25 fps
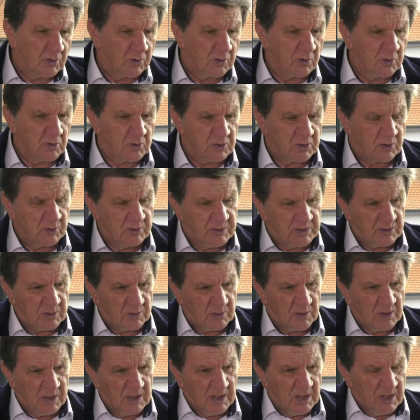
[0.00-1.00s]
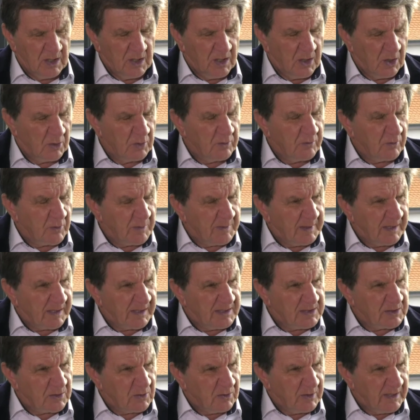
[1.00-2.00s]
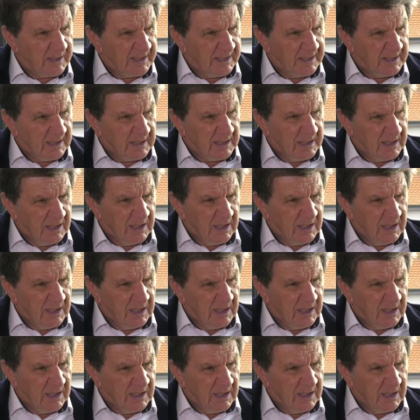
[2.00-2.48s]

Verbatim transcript: nous construisons un nouveau périscolaire.